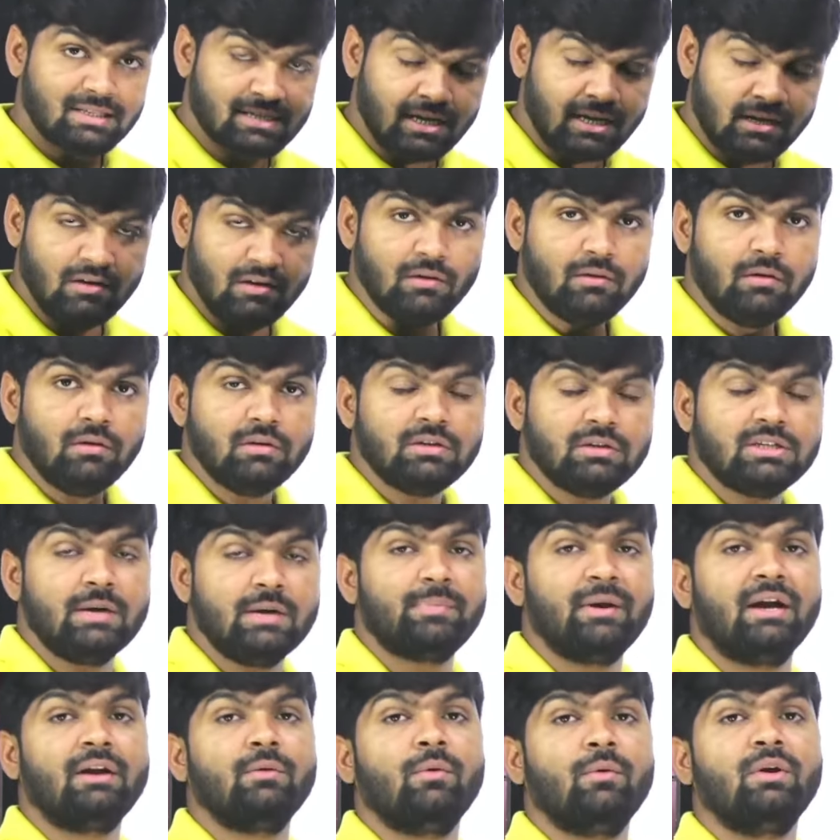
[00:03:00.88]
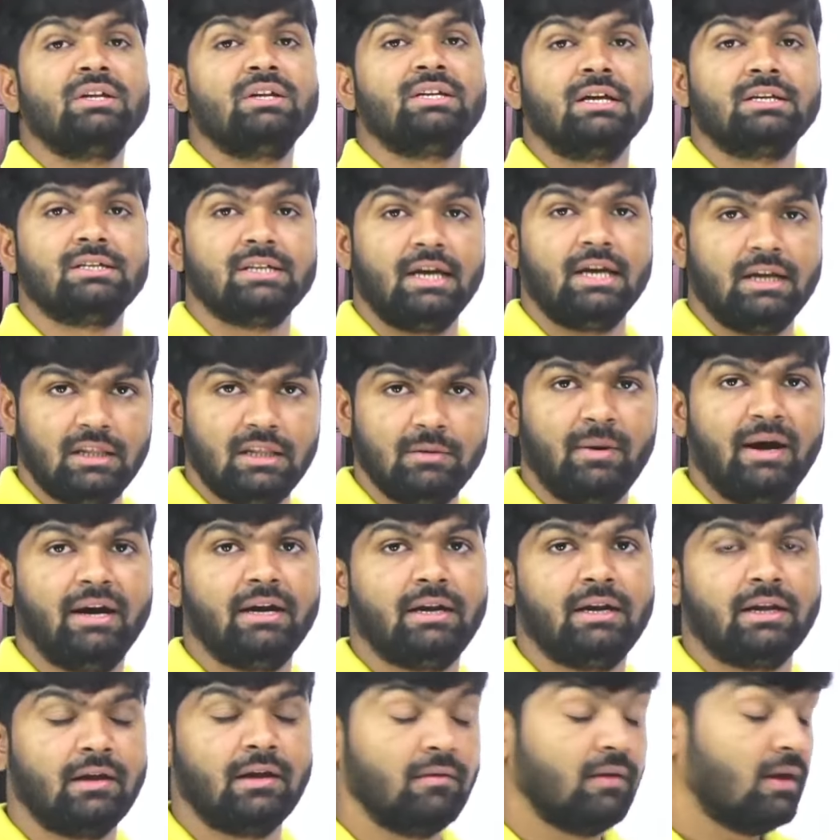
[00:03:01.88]
అసలు చెప్పినటువంటి చర్చ ఇది
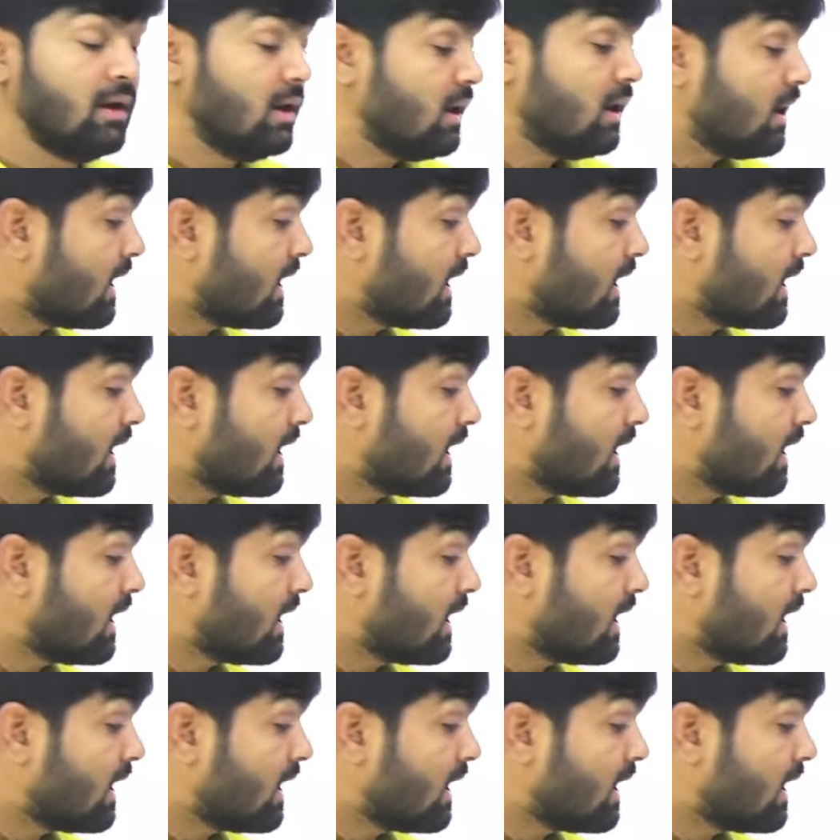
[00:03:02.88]
బయటికి